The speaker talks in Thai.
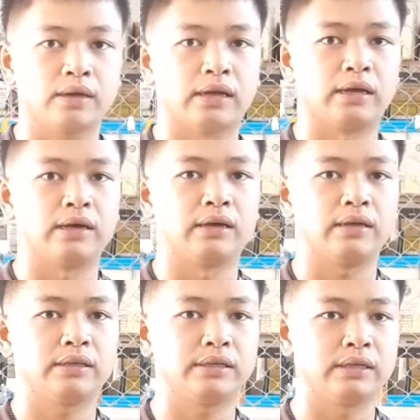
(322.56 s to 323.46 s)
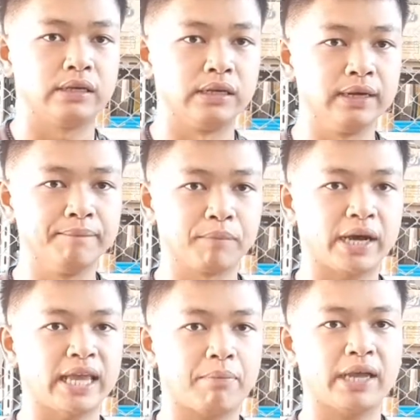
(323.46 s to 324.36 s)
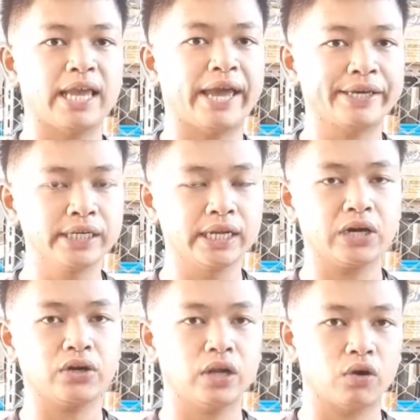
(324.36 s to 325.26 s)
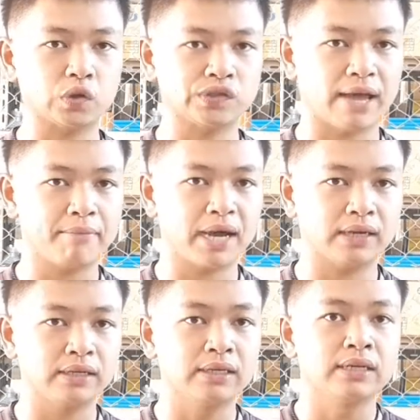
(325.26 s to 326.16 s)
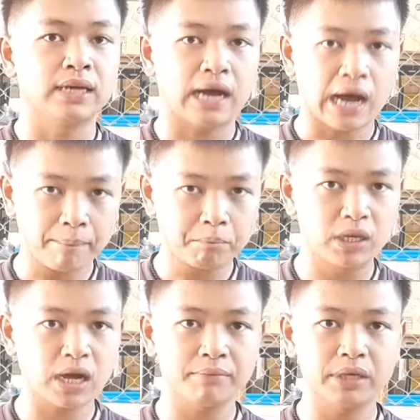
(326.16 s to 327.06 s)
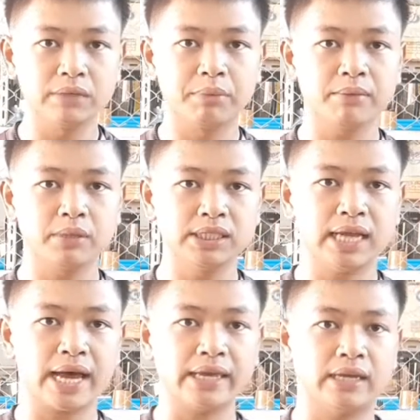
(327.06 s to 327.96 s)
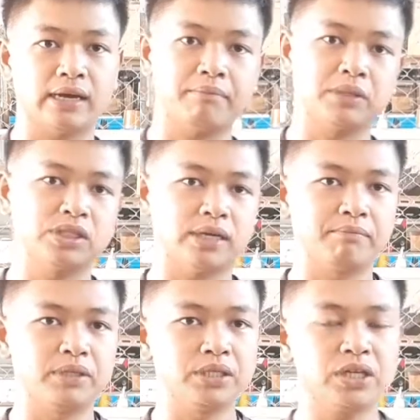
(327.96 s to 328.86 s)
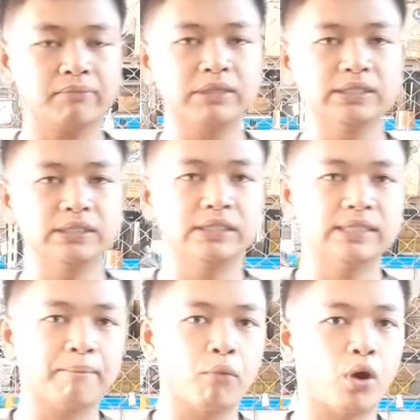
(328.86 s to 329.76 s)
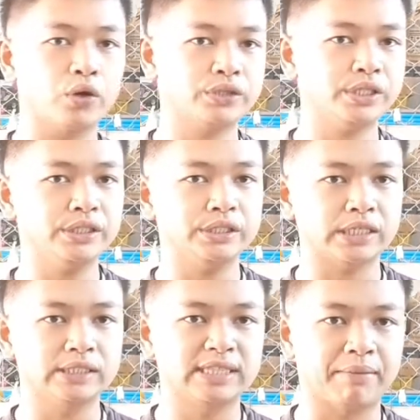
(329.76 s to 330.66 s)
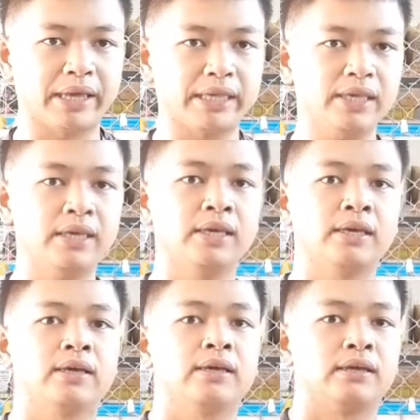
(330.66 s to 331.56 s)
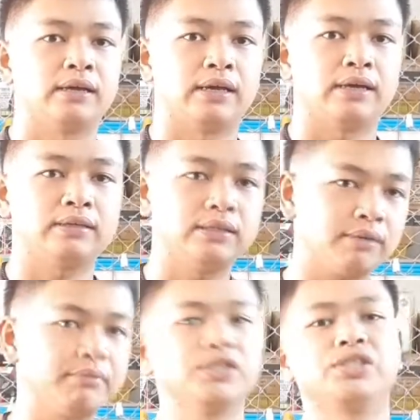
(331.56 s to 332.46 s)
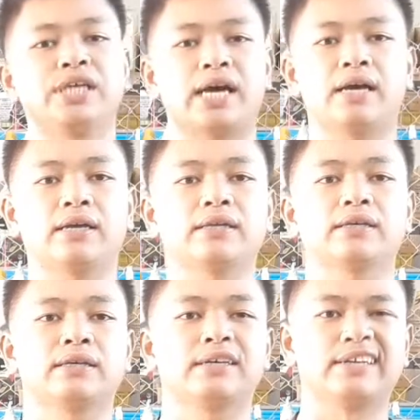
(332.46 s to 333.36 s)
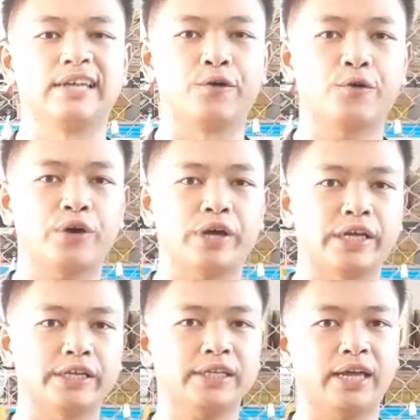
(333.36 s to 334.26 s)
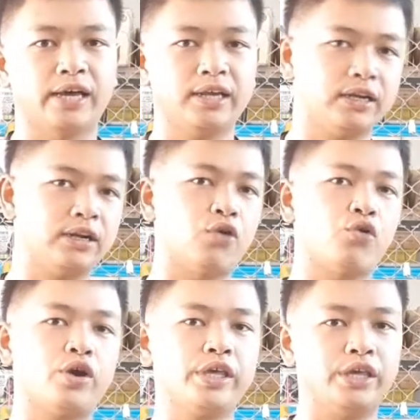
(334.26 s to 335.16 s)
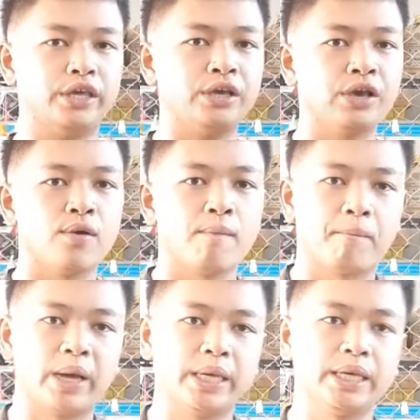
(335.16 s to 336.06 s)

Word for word: เอ่อเริ่มขยับขยายขึ้นแล้วเราก็สามารถอัพเครื่องมือเพิ่มขึ้นได้นะมันจะมีเครื่องมือที่ทำเบาะที่ทันสมัยนะเครื่องมือเจียเดี๋ยวอันนั้นนะเราค่อยไป